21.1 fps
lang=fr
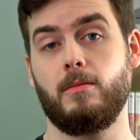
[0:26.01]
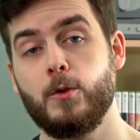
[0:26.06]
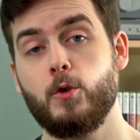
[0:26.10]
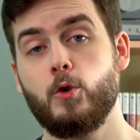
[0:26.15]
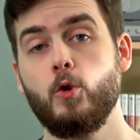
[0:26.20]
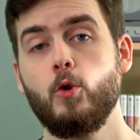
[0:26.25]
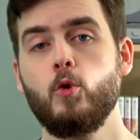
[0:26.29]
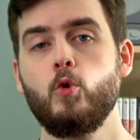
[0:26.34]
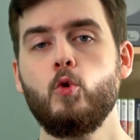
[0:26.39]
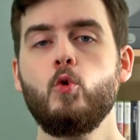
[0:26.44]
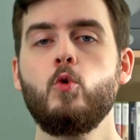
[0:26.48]

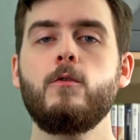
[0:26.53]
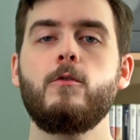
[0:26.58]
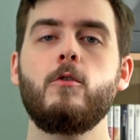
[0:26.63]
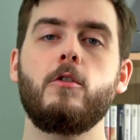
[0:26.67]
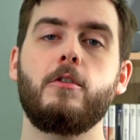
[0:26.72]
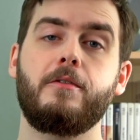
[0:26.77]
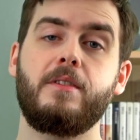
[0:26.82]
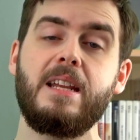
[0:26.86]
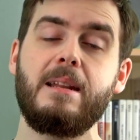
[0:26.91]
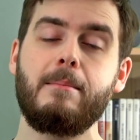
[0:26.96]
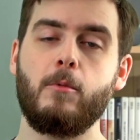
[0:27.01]
Ce nouveau
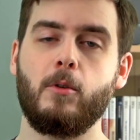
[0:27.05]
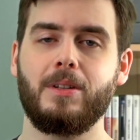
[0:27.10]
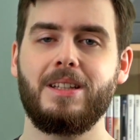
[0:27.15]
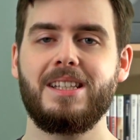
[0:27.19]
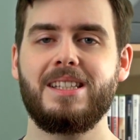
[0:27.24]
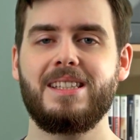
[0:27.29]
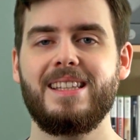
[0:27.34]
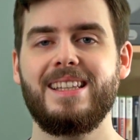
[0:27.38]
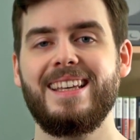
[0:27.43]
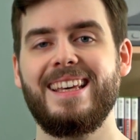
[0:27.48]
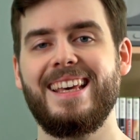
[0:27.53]
film
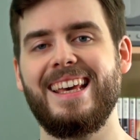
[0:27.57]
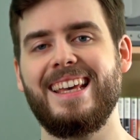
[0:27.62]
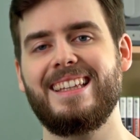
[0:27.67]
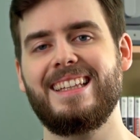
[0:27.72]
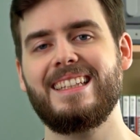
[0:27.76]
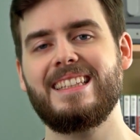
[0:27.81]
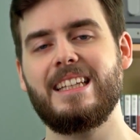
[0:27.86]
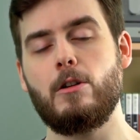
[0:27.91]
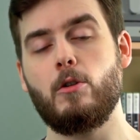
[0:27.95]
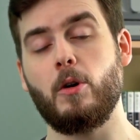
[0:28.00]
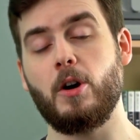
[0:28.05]
Disney
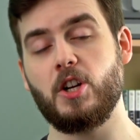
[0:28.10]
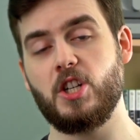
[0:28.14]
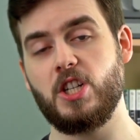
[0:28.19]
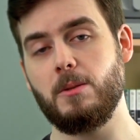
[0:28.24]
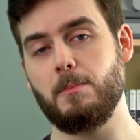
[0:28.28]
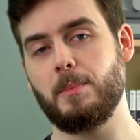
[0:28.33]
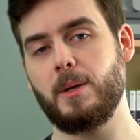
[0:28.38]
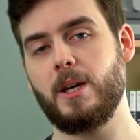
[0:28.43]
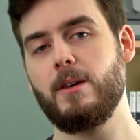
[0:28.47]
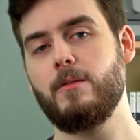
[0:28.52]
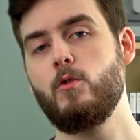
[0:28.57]
était à
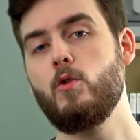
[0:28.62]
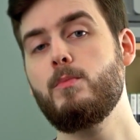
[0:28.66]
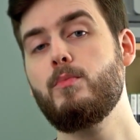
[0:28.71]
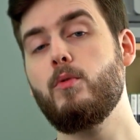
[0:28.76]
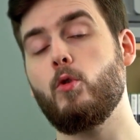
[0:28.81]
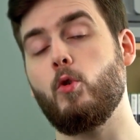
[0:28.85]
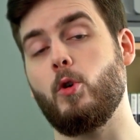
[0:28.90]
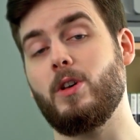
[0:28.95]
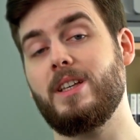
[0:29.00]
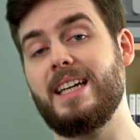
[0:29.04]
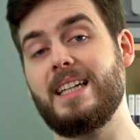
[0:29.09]
l'origine prévu
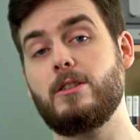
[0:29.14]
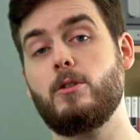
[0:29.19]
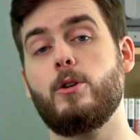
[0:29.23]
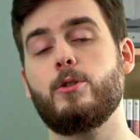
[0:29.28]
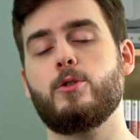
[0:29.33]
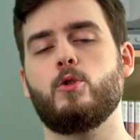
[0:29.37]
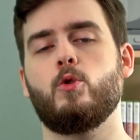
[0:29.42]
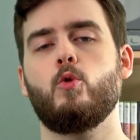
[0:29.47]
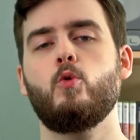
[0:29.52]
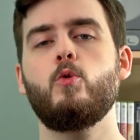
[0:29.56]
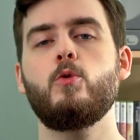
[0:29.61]
pour le
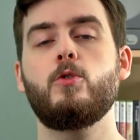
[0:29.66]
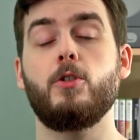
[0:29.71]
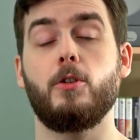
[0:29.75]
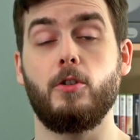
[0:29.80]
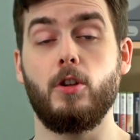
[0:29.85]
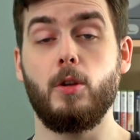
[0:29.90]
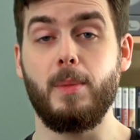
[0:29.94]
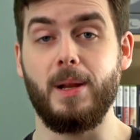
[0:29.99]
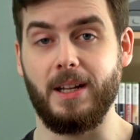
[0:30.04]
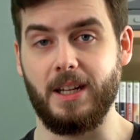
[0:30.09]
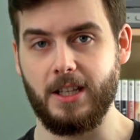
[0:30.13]
14 août
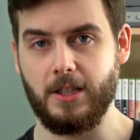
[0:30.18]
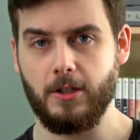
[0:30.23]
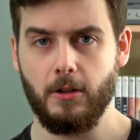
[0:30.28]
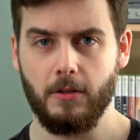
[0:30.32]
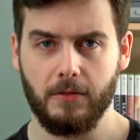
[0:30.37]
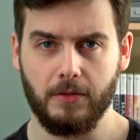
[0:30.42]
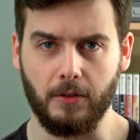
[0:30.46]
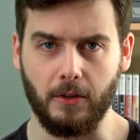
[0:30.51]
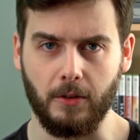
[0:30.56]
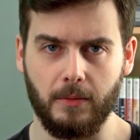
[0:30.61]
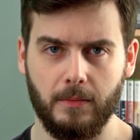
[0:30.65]

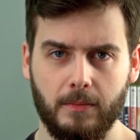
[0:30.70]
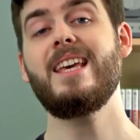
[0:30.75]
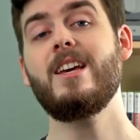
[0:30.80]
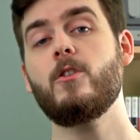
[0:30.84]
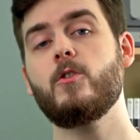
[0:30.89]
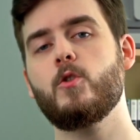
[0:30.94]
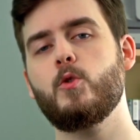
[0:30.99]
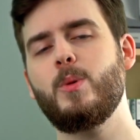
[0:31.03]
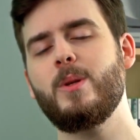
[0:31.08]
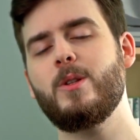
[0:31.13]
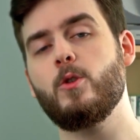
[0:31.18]
2019 et
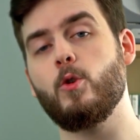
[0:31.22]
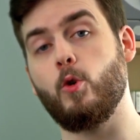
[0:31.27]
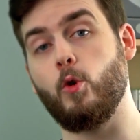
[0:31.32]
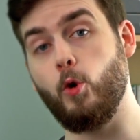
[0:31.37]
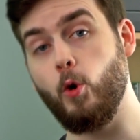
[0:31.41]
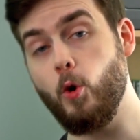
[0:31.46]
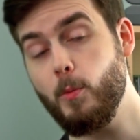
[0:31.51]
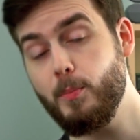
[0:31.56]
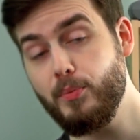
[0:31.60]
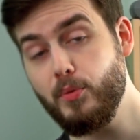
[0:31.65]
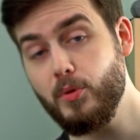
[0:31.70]
ensuite
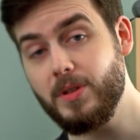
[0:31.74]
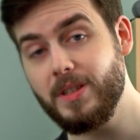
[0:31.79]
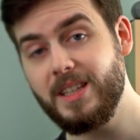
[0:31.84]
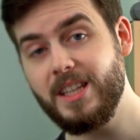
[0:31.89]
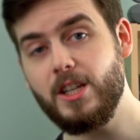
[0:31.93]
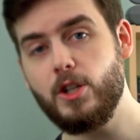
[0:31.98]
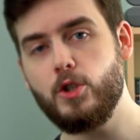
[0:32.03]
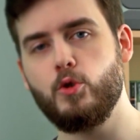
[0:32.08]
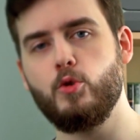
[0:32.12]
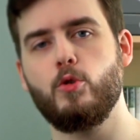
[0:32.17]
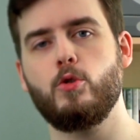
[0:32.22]

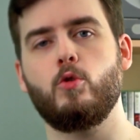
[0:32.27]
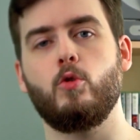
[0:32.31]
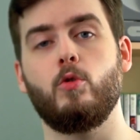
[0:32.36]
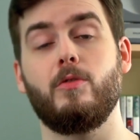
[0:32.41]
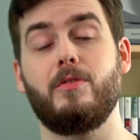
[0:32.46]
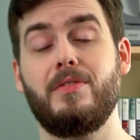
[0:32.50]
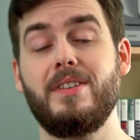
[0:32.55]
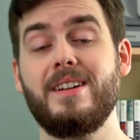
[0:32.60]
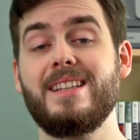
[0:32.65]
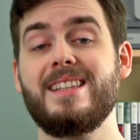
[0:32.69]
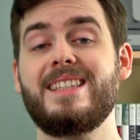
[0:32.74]
repoussé jusqu'au
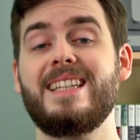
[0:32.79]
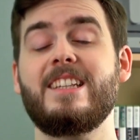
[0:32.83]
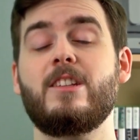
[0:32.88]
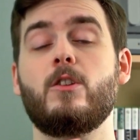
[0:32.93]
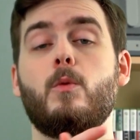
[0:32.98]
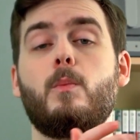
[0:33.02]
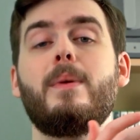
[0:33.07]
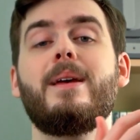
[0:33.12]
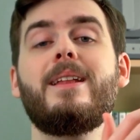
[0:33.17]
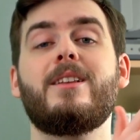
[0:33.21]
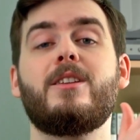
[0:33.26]
27
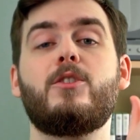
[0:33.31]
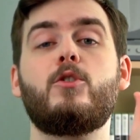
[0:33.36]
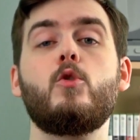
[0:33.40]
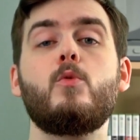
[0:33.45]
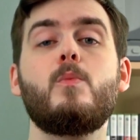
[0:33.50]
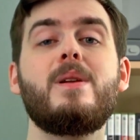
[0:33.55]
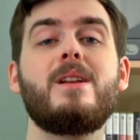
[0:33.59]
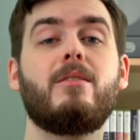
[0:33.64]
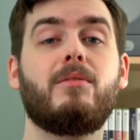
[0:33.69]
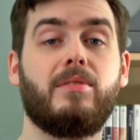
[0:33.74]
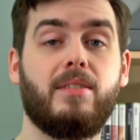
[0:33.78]
mai
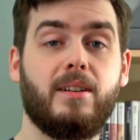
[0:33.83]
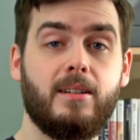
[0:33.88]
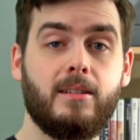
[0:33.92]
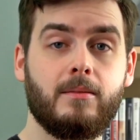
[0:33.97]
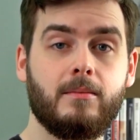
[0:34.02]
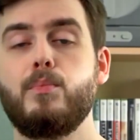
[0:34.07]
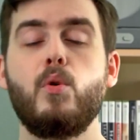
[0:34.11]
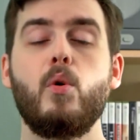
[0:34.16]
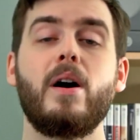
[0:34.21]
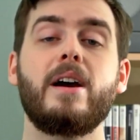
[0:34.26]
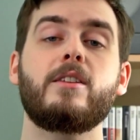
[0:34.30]
2020
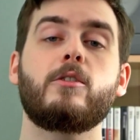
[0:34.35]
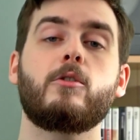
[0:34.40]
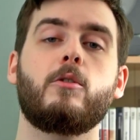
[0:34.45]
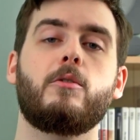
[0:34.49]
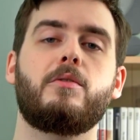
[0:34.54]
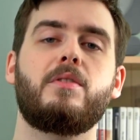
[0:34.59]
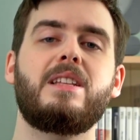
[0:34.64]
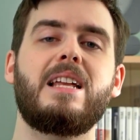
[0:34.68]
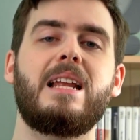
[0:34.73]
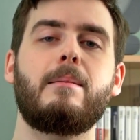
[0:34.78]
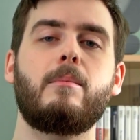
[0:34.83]
pour être
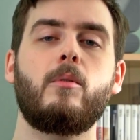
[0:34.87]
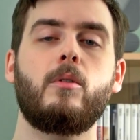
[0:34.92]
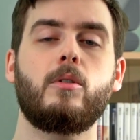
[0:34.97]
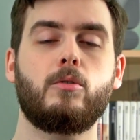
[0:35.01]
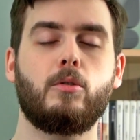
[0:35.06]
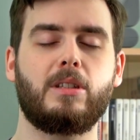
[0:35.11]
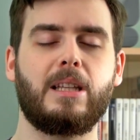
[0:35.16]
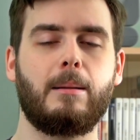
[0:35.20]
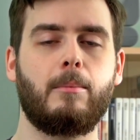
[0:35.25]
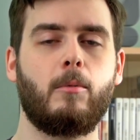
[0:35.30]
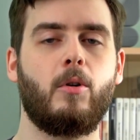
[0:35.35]
finalement
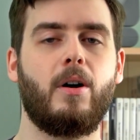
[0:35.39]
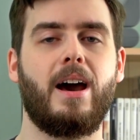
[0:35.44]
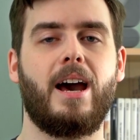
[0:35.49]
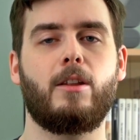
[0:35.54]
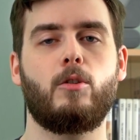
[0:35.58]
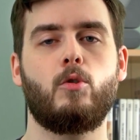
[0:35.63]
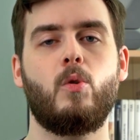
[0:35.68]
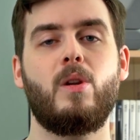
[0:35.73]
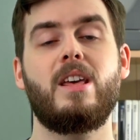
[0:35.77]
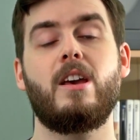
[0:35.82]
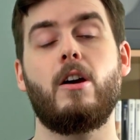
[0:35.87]
totalement
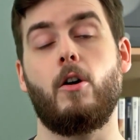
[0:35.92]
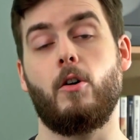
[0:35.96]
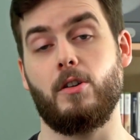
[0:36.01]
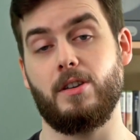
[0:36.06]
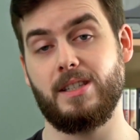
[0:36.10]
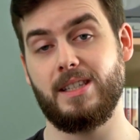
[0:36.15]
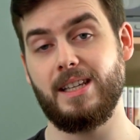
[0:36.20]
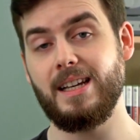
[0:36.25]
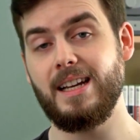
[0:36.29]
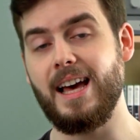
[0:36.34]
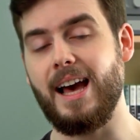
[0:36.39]
annulé en
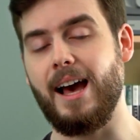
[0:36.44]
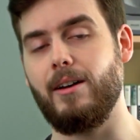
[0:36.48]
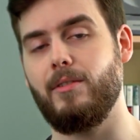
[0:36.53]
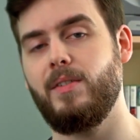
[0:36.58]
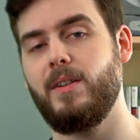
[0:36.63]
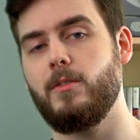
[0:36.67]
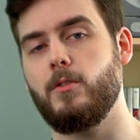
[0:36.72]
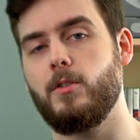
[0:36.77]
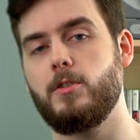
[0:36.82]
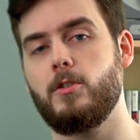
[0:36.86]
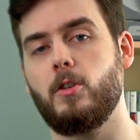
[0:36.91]
salle
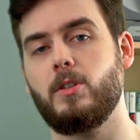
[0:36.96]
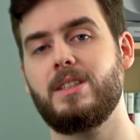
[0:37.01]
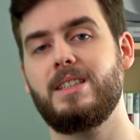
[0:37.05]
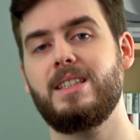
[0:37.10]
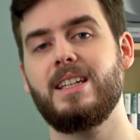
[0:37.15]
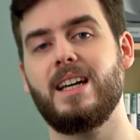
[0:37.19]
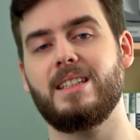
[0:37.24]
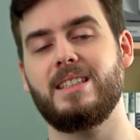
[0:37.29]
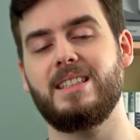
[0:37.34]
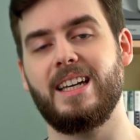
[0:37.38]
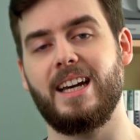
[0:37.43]
afin de
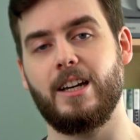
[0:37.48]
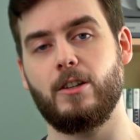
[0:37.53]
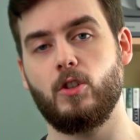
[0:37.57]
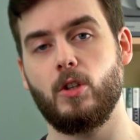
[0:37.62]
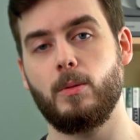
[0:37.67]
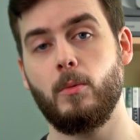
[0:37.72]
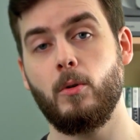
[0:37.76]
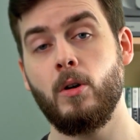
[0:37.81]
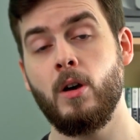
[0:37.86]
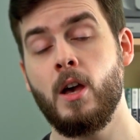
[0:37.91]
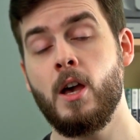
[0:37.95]
sortir
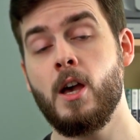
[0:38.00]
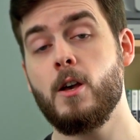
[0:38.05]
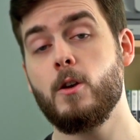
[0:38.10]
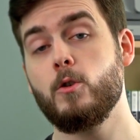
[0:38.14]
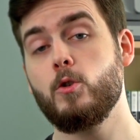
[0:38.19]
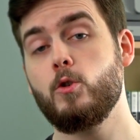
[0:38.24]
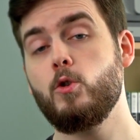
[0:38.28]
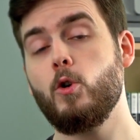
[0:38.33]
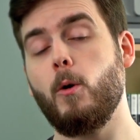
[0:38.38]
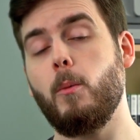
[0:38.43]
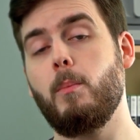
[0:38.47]
directement
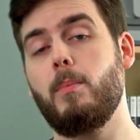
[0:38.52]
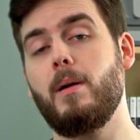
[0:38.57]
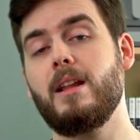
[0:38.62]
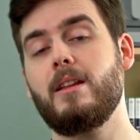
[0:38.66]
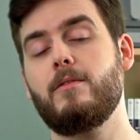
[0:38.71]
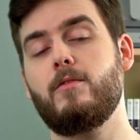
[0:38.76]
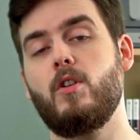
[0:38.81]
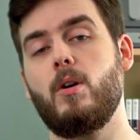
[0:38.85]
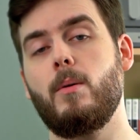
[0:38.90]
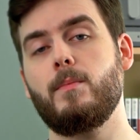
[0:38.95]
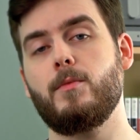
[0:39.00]
sur
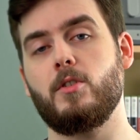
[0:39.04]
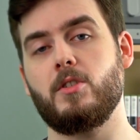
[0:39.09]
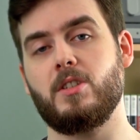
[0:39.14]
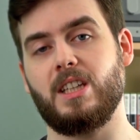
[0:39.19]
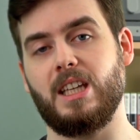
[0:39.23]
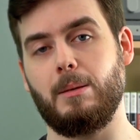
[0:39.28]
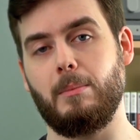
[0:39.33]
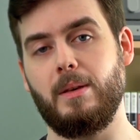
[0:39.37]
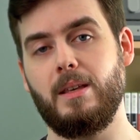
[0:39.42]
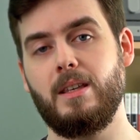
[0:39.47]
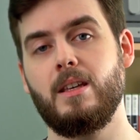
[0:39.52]
plateforme de
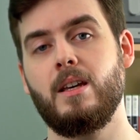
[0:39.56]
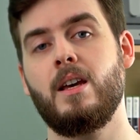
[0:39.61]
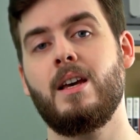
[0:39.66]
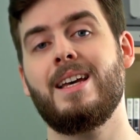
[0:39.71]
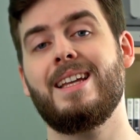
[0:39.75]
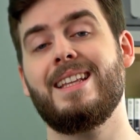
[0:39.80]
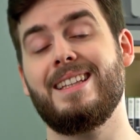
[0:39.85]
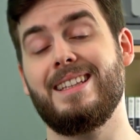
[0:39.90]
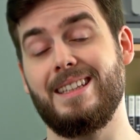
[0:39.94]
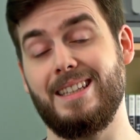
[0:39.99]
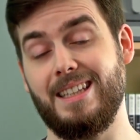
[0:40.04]
streaming
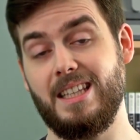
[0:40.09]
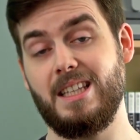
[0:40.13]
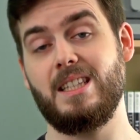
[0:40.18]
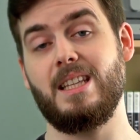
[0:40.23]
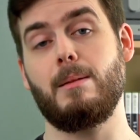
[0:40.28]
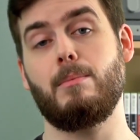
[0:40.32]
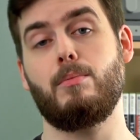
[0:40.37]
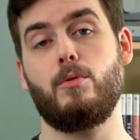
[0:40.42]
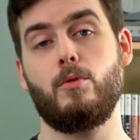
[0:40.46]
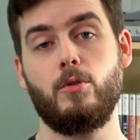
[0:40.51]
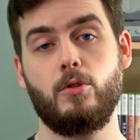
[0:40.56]

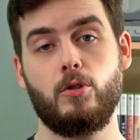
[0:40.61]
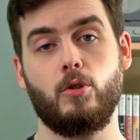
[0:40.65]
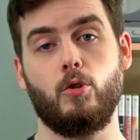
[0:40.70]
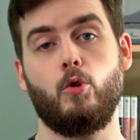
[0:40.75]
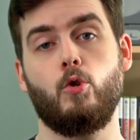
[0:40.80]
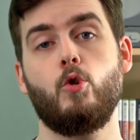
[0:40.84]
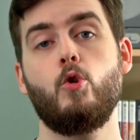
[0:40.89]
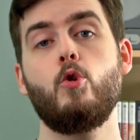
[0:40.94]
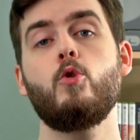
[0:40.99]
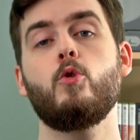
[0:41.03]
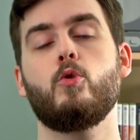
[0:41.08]
Disney Plus
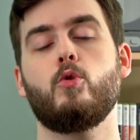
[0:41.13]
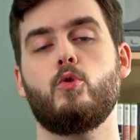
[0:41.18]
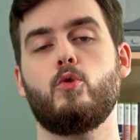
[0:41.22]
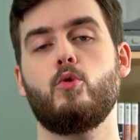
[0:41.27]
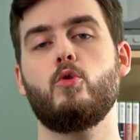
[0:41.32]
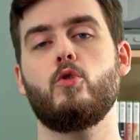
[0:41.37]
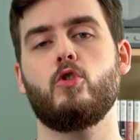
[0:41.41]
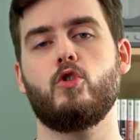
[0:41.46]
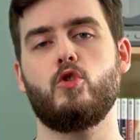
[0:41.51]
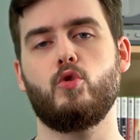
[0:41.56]
le 12